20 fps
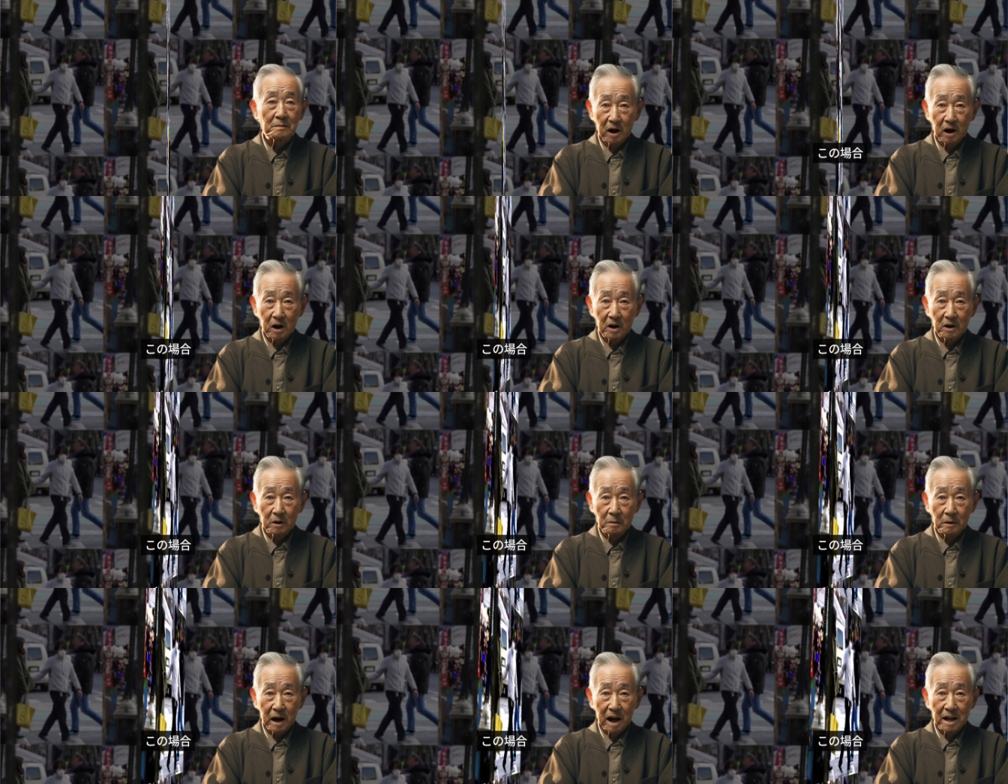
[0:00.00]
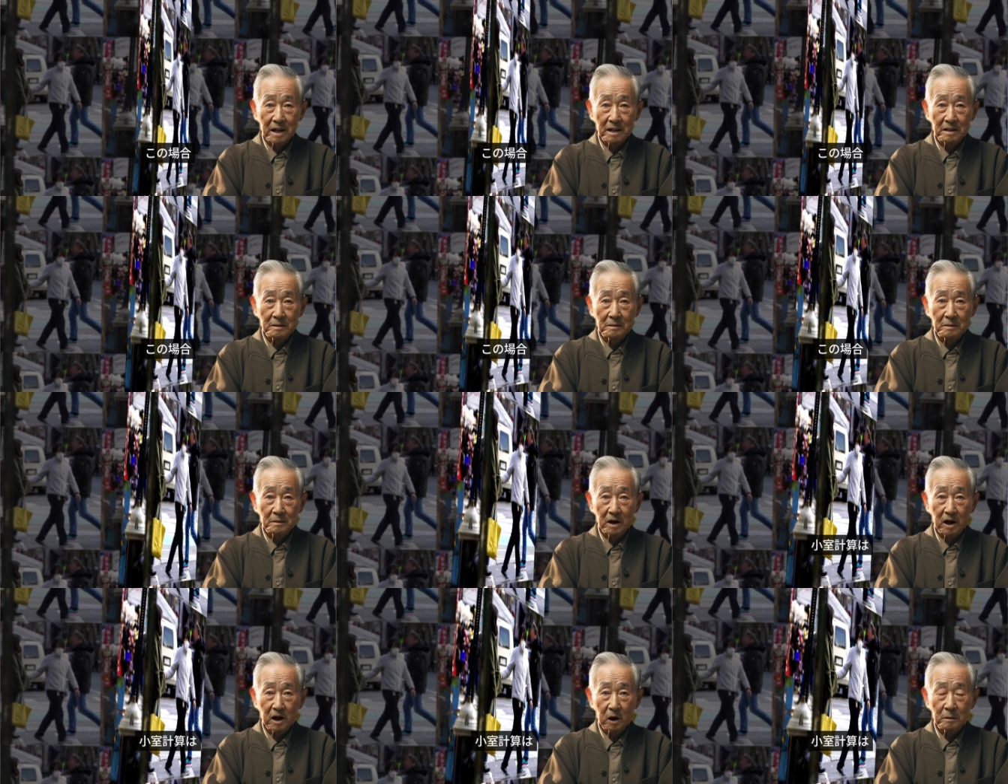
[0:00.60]
この場合、
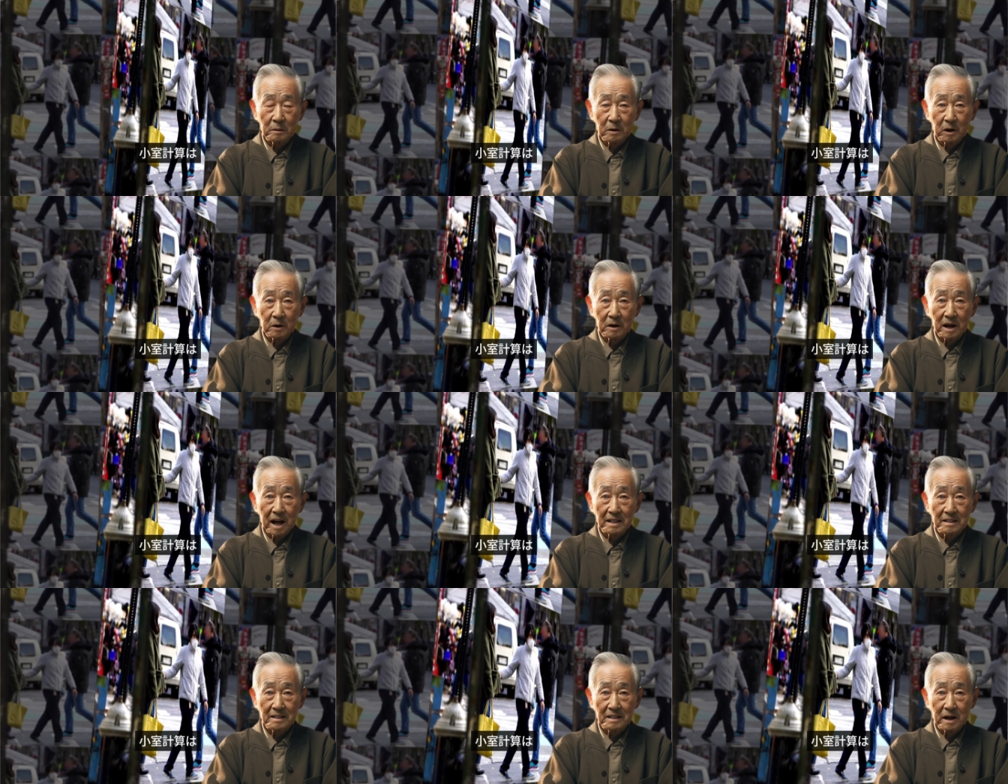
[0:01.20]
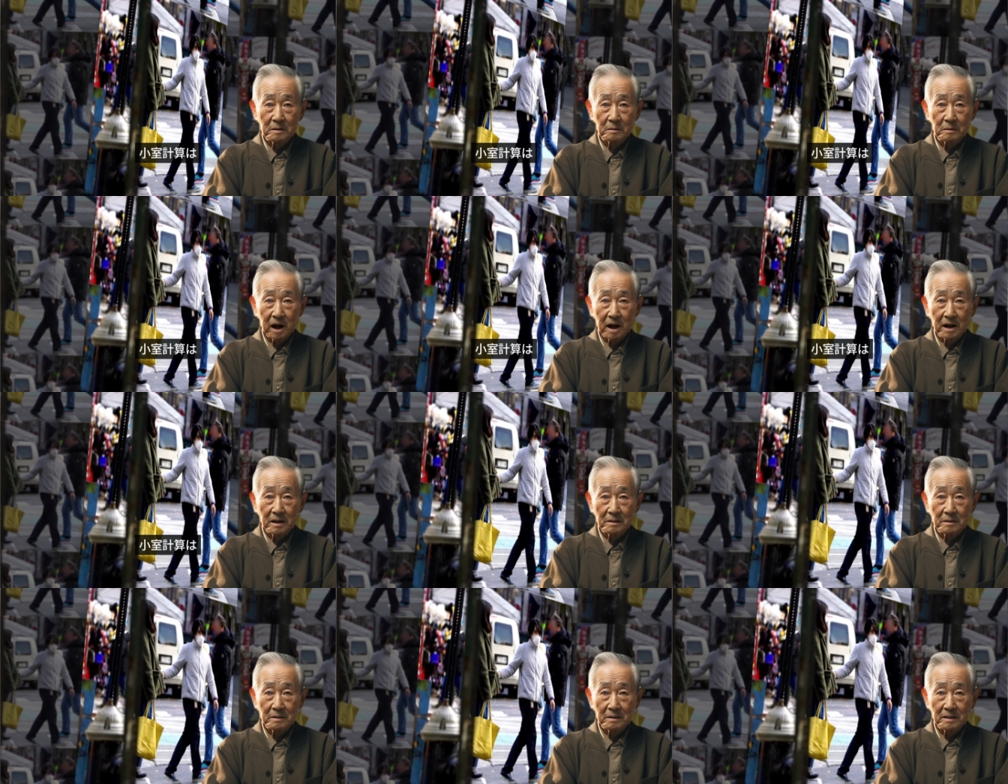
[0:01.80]
小室圭さん
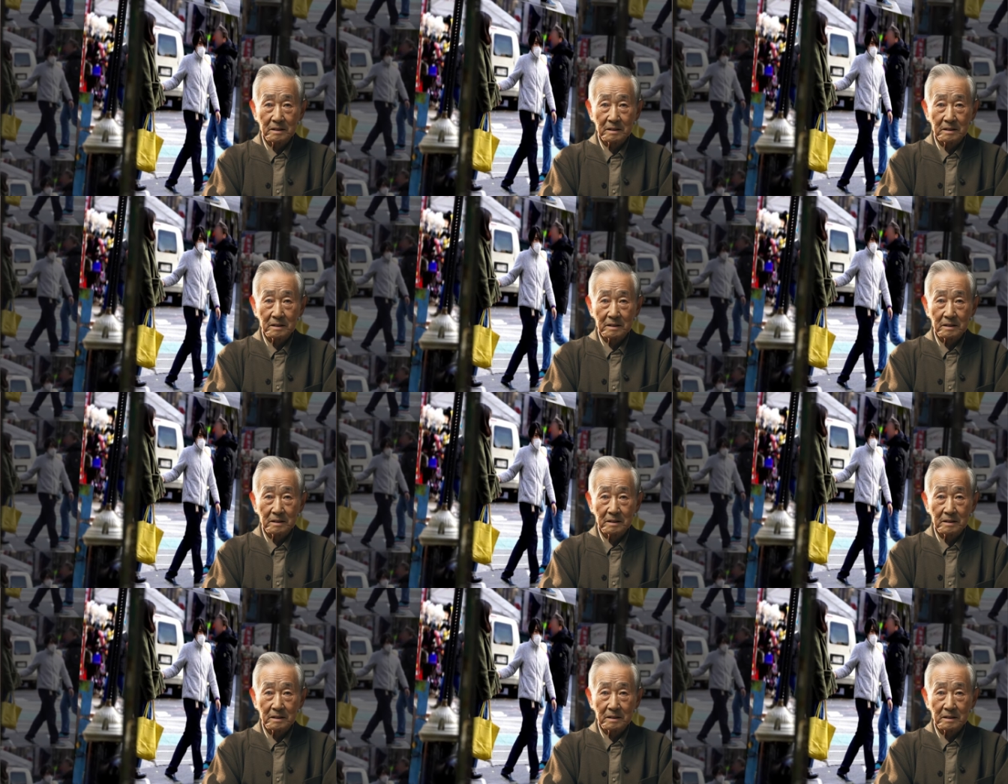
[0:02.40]
は、